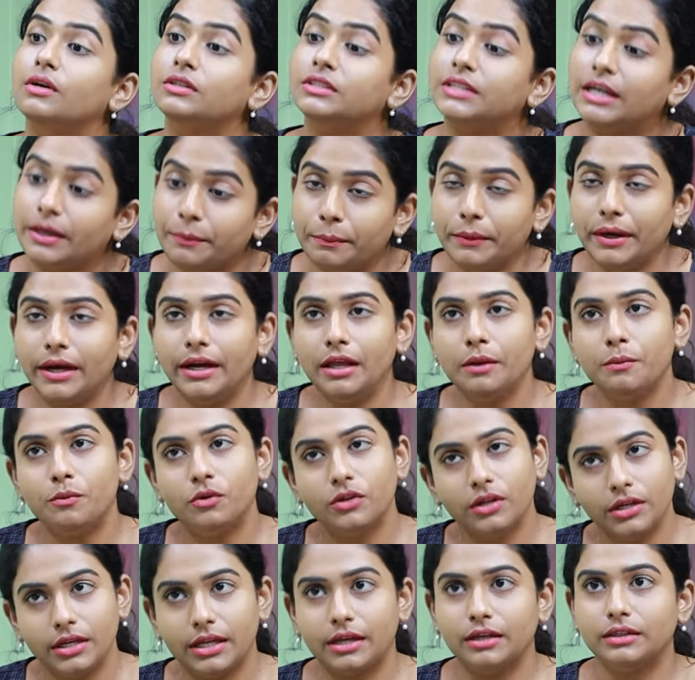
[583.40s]
ஸ்கிரிப்ட் ரீடிங்
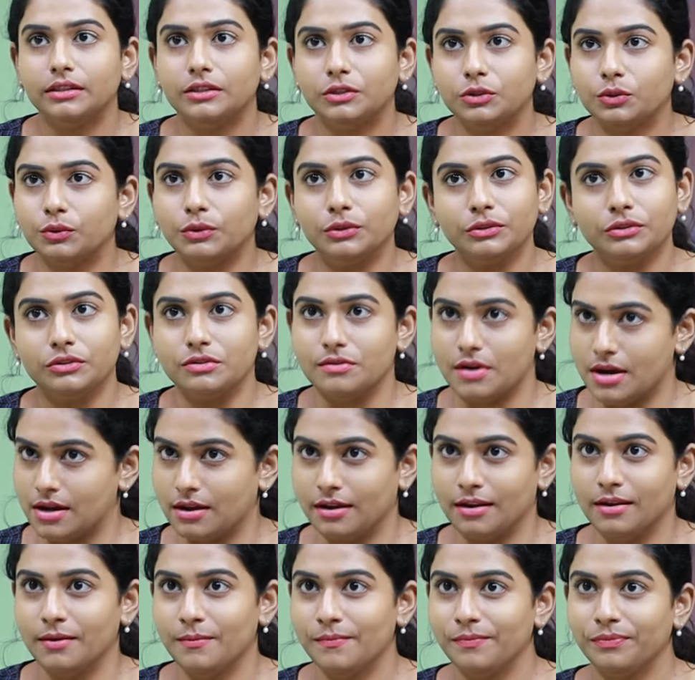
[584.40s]
போதே டேரக்டர்ஸ்
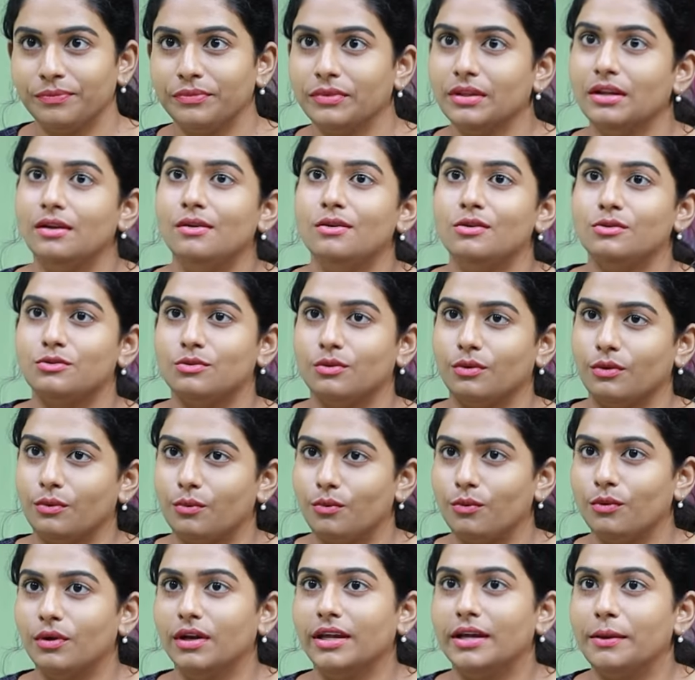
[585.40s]
கொடுத்துருவாங்க ஸோ
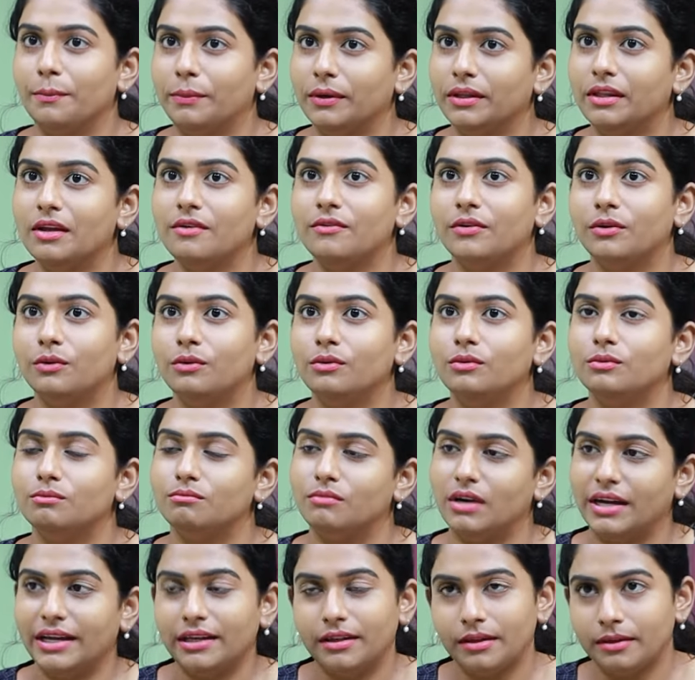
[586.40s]
உங்களுக்கு இப்படி தான் வேணும்
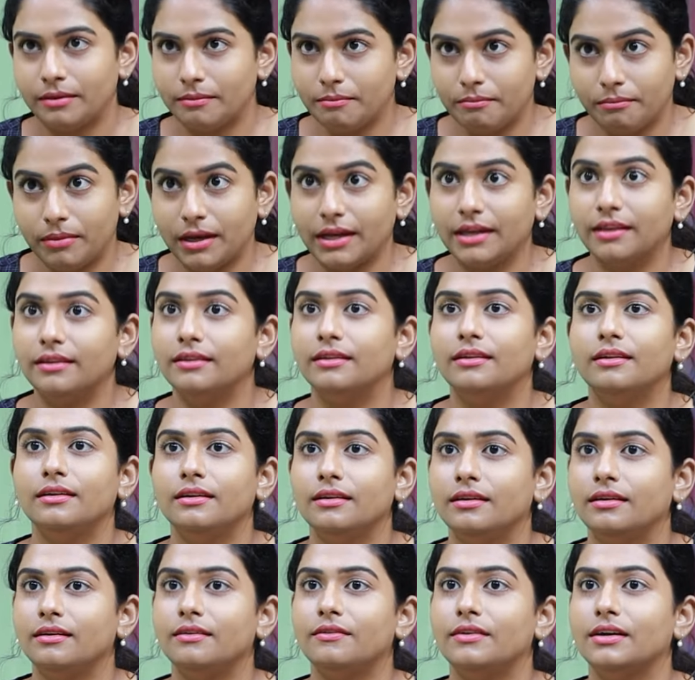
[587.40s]
பய
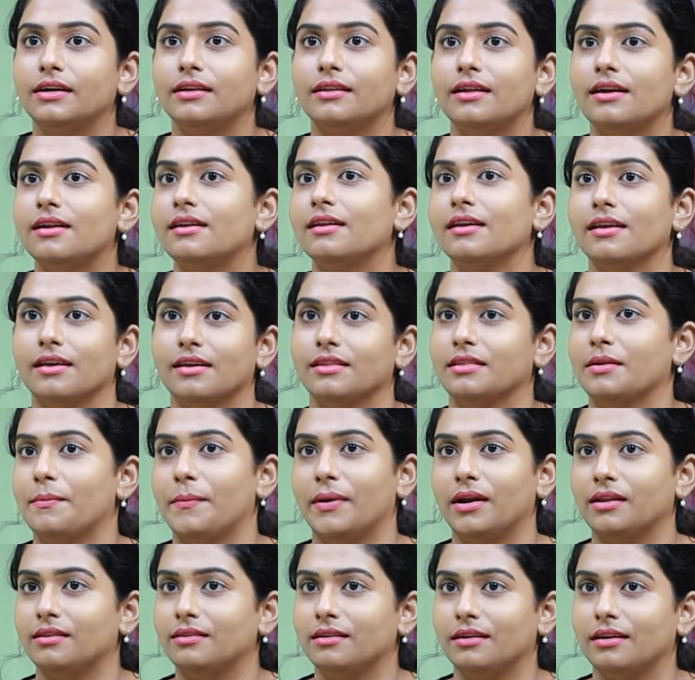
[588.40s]
பயந்தவங்க தான் நீங்கள் இந்த
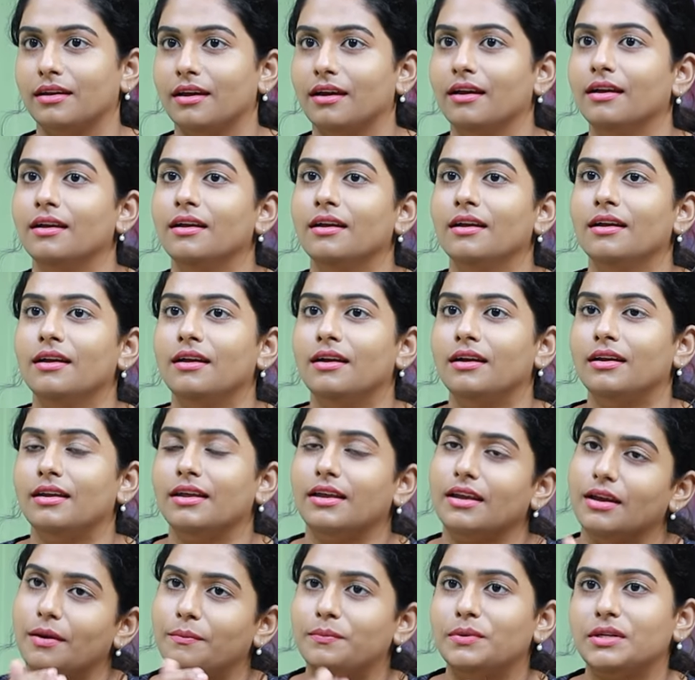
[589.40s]
படத்தில்
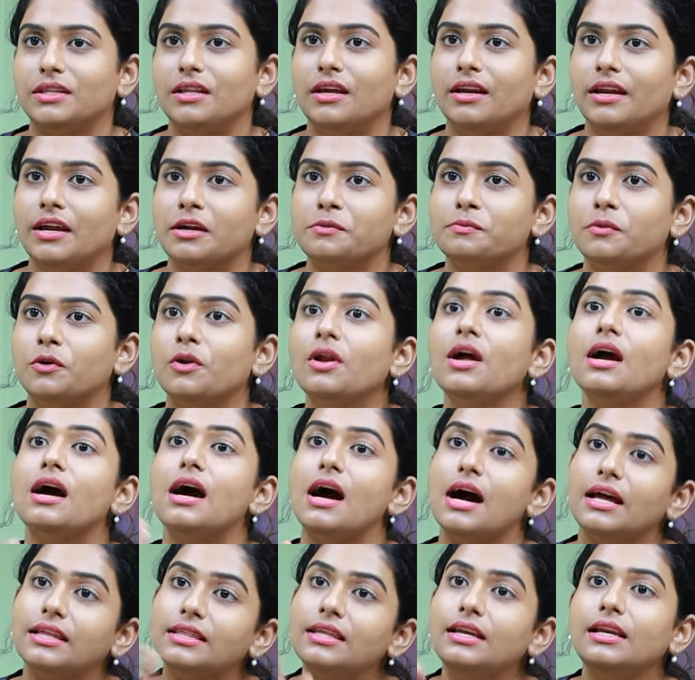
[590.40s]
நீங்கள் அப்படி தான் ரியாக்ட் பண்ணணும்
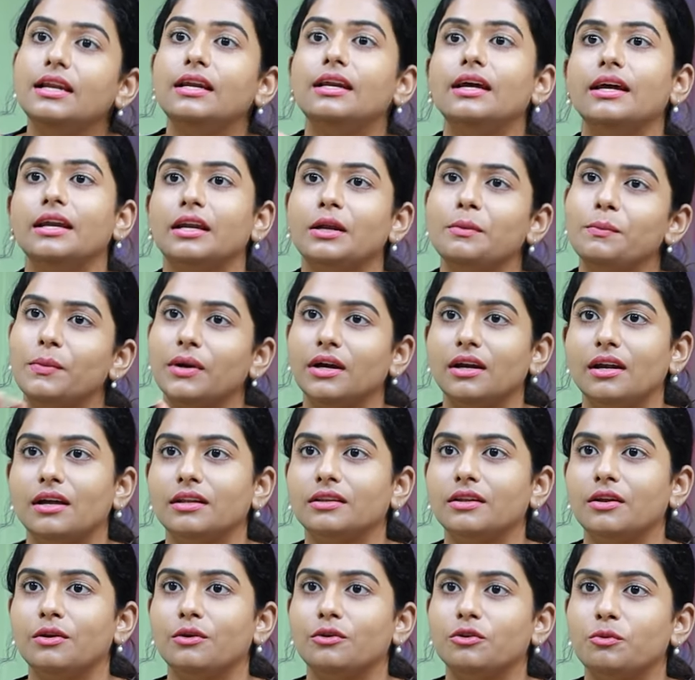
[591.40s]
அதில் நான் என்ன
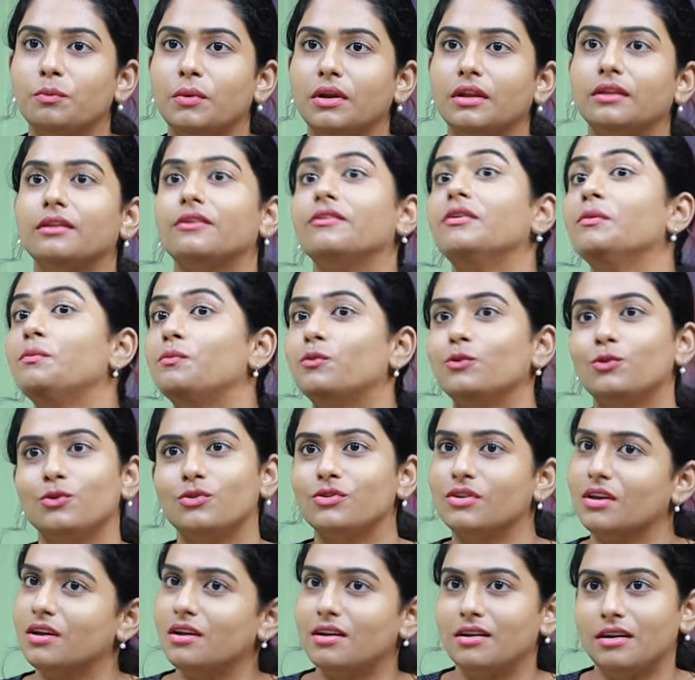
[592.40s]
பண்ணலான்னு தான் யூஸ் பண்ணி தவிர
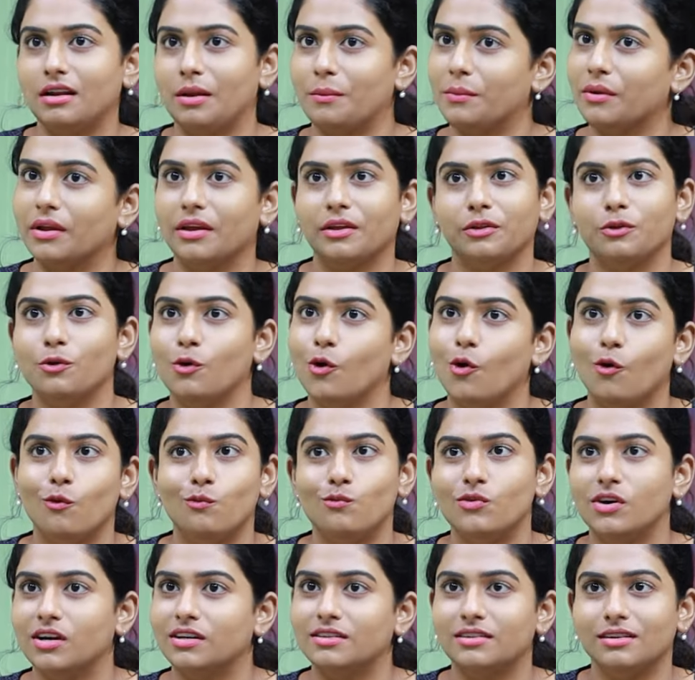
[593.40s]
புதுசாக நமக்கு எதுவும்
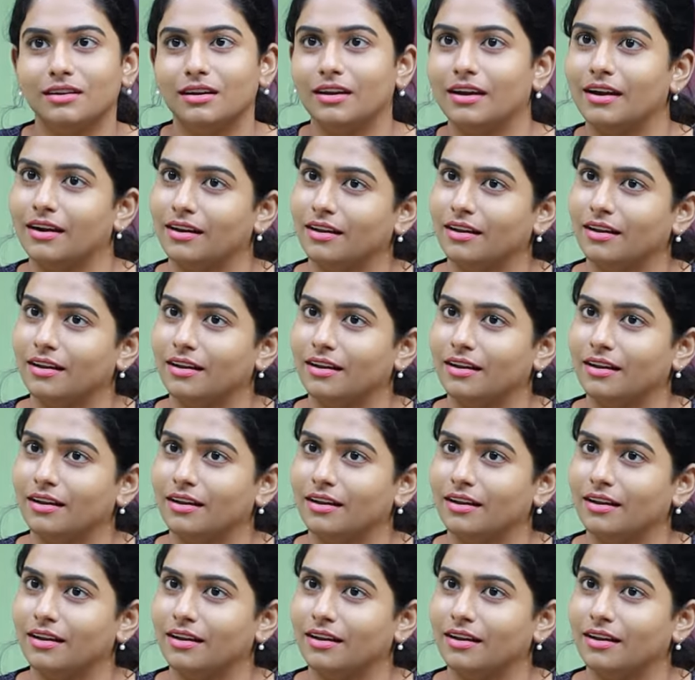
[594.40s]
ஹோம் ஒர்க்ஸ்னு